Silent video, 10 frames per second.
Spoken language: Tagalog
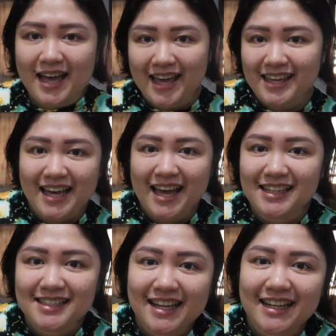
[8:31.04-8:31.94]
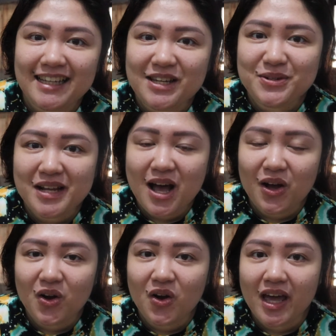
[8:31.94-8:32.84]
Hi guys! Nakaligo na
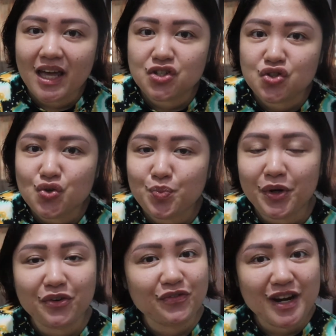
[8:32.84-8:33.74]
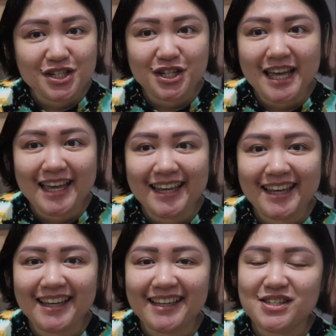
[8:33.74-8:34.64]
ako and super
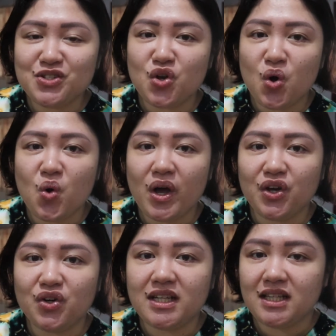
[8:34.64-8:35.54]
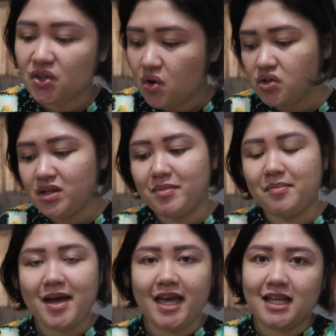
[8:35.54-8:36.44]
freshness! So, ngayon, nandito ako sa
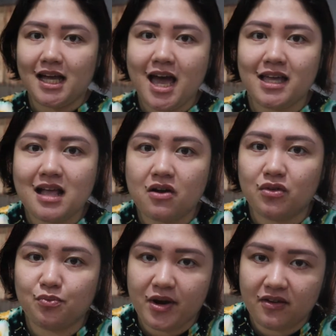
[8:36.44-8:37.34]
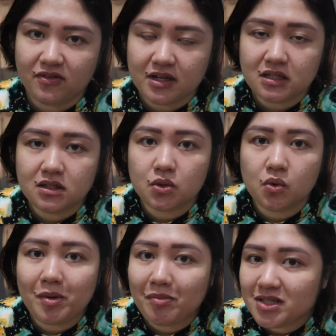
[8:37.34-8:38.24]
baba and kakain na ako ng breakfast.
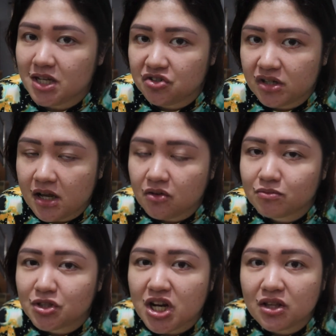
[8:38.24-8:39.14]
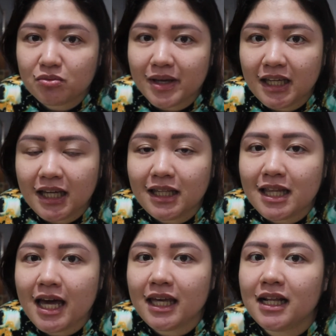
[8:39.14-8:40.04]
So, pagpasensya na kung masyadong maingay
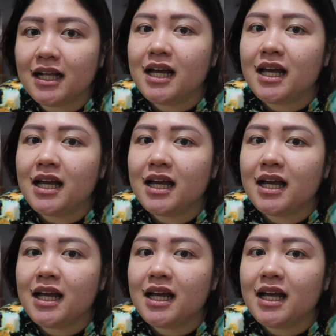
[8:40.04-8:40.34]
dahil